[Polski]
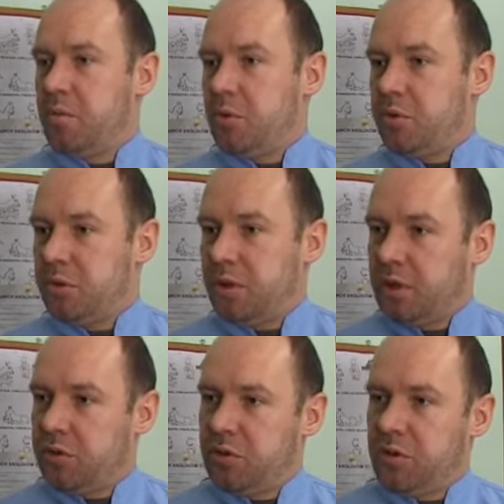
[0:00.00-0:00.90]
mocno
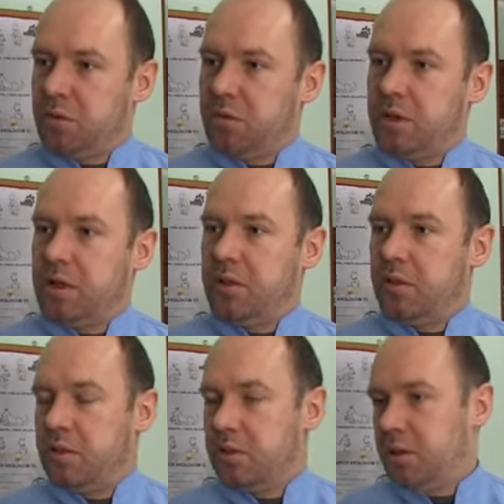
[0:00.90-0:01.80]
kaleczy to
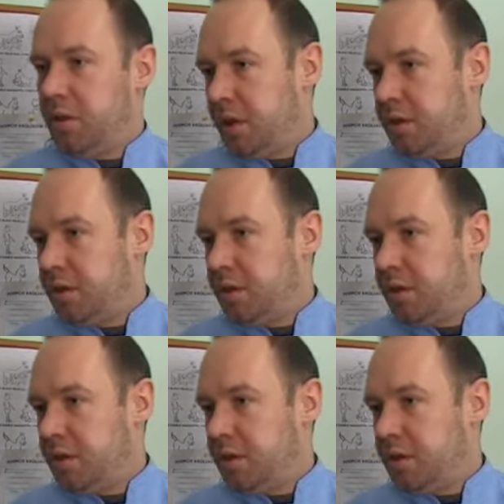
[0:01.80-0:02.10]
y, i